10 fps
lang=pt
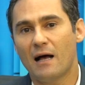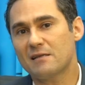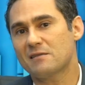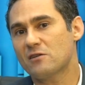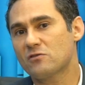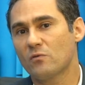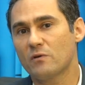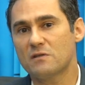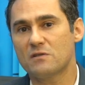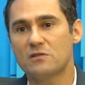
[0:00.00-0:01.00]
as
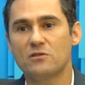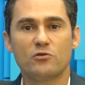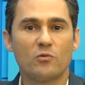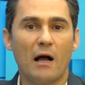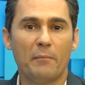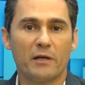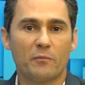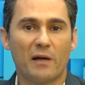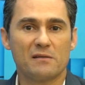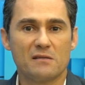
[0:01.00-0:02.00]
sessões de
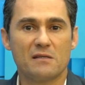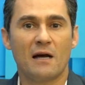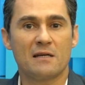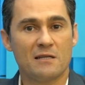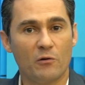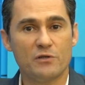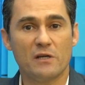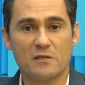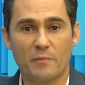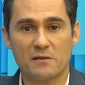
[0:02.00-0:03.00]
julgamento presenciais e
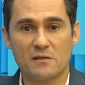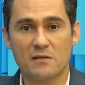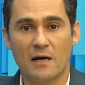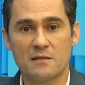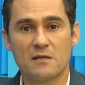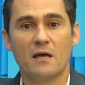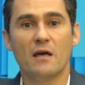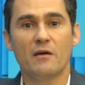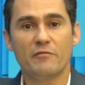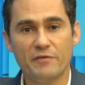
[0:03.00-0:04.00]
audiências presenciais
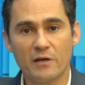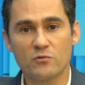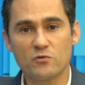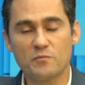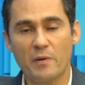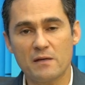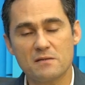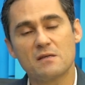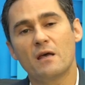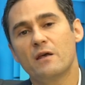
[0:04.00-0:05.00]
ficam
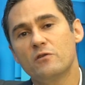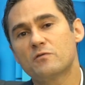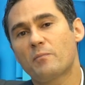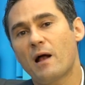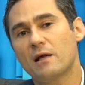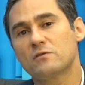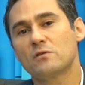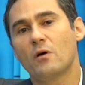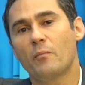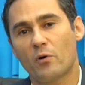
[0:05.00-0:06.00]
suspensas e os
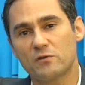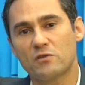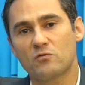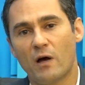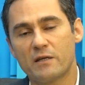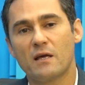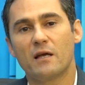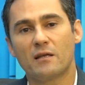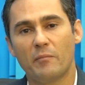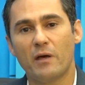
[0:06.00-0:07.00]
prazos processuais
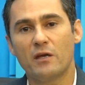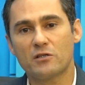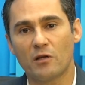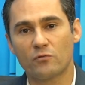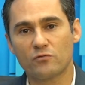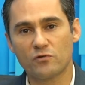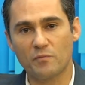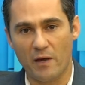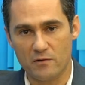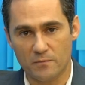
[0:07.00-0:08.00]
também estão
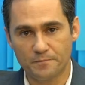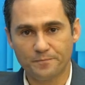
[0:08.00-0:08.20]
suspensos.